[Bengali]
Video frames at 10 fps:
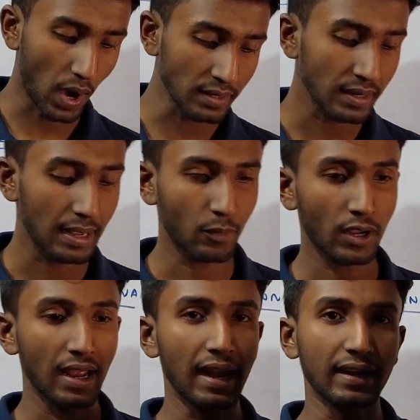ওয়ান এবং
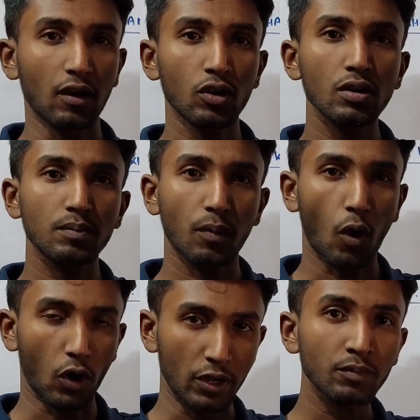এটা হলো
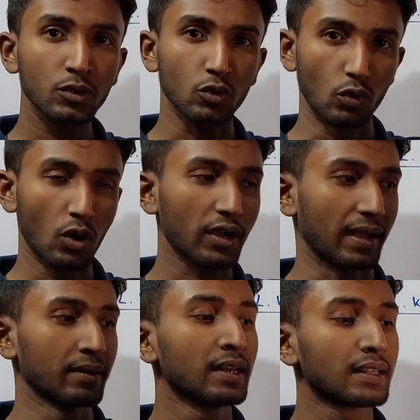ভলিউম টু ওকে
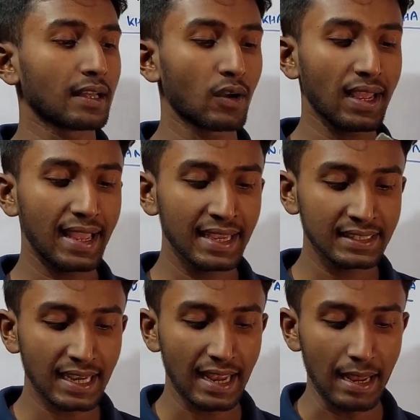তাহলে এই
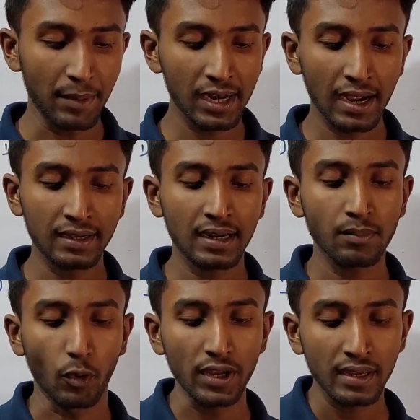যে এম এল খান্নার
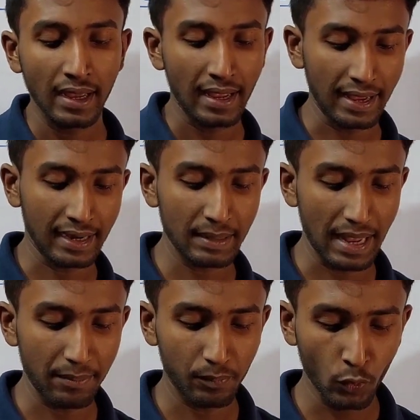বই এখানে
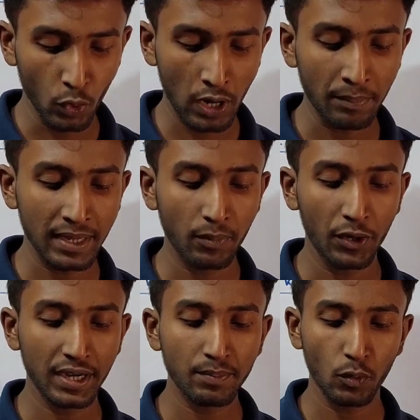পুরো নাম কি
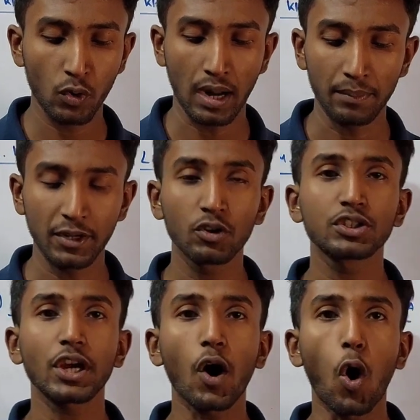বইটির পুরো নামটি
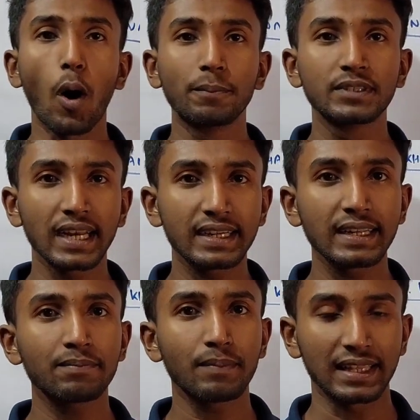হচ্ছে
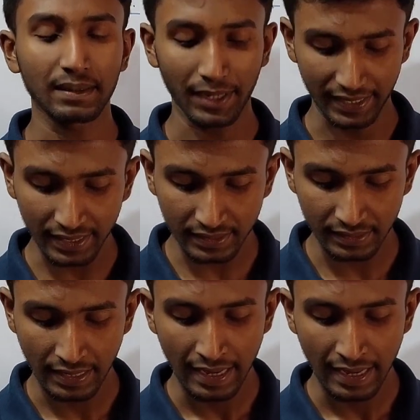অবজেক্টিভ ম্যাথেমেটিক্স